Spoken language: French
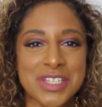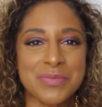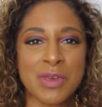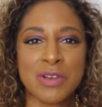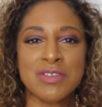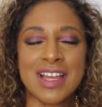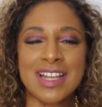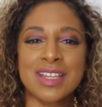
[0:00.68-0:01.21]

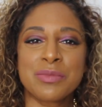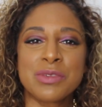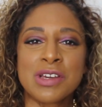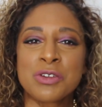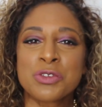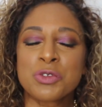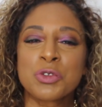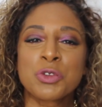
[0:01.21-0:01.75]
j'espère que vous allez
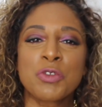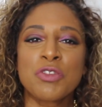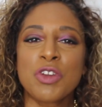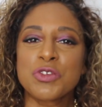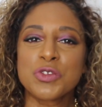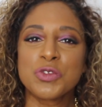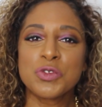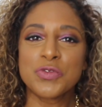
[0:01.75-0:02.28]
bien, on se retrouve
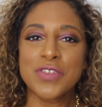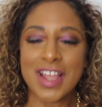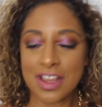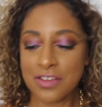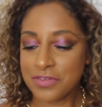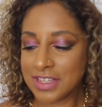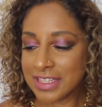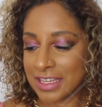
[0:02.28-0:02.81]
dans une
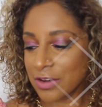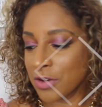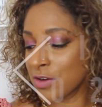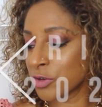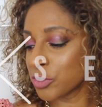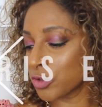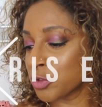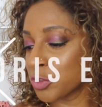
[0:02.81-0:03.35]
nouvelle vidéo et
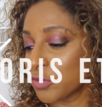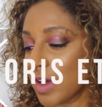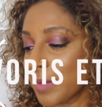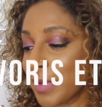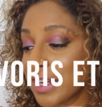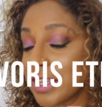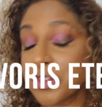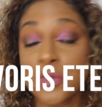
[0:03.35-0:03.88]
aujourd'hui on
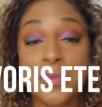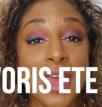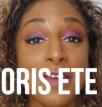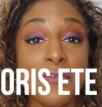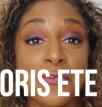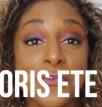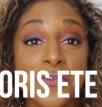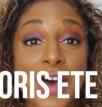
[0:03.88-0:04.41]
va parler de
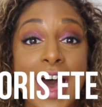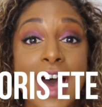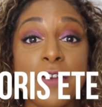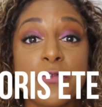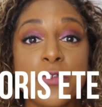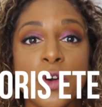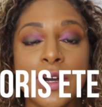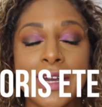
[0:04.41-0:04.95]
mes
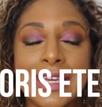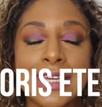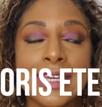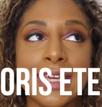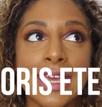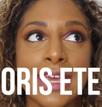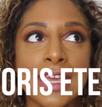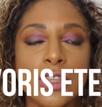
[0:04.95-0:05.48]

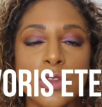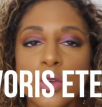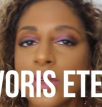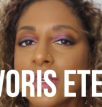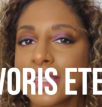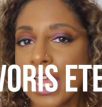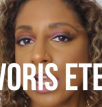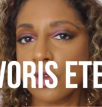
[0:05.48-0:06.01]
favoris et
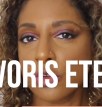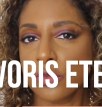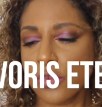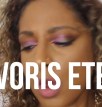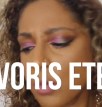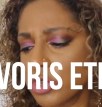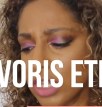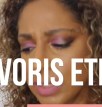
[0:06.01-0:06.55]
de quelques
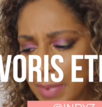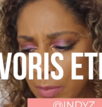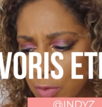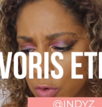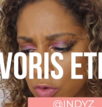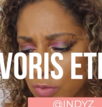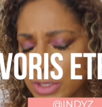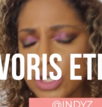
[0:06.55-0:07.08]
flops. J'en ai pas
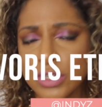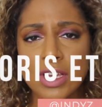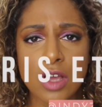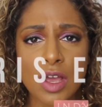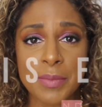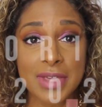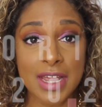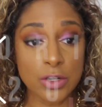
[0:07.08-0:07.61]
beaucoup mais j'en ai
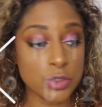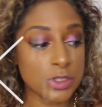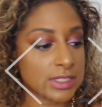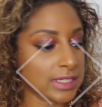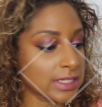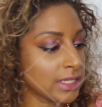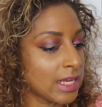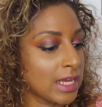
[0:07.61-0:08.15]
quand même
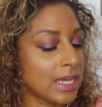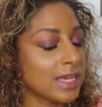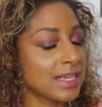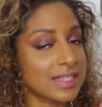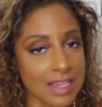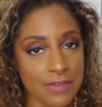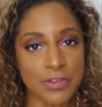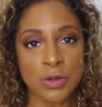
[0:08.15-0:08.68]
quelques-uns.
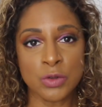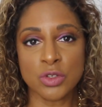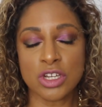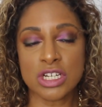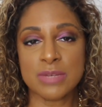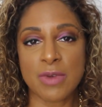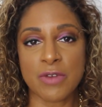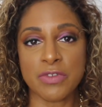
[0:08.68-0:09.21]
Ça fait
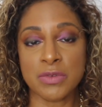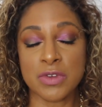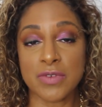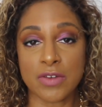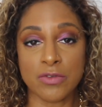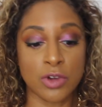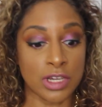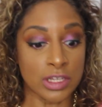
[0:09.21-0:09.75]
longtemps que j'ai pas fait mes
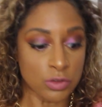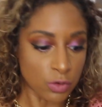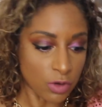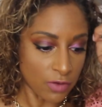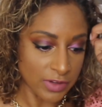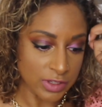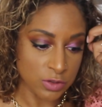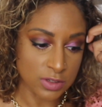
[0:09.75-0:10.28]
favoris
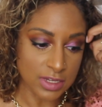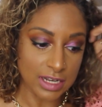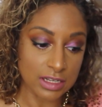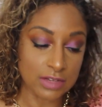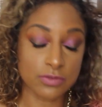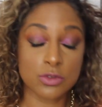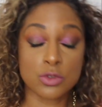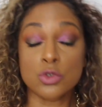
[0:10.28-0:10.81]
donc en fait ce, sera
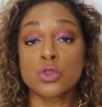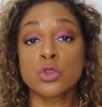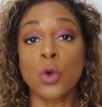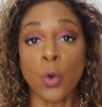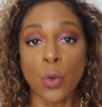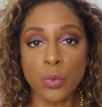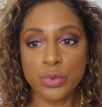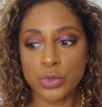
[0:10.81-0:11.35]

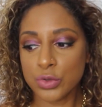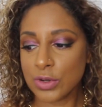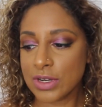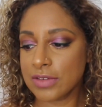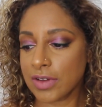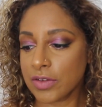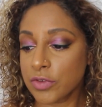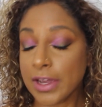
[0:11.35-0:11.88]
seront plutôt
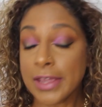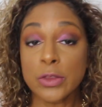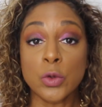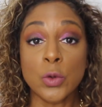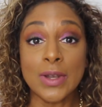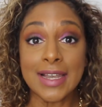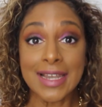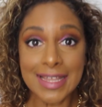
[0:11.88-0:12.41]
les favoris
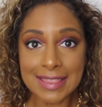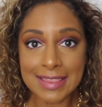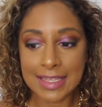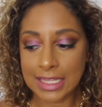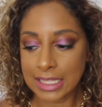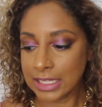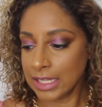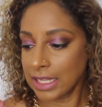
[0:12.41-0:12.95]
de
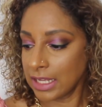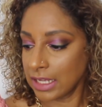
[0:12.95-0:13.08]
l'été.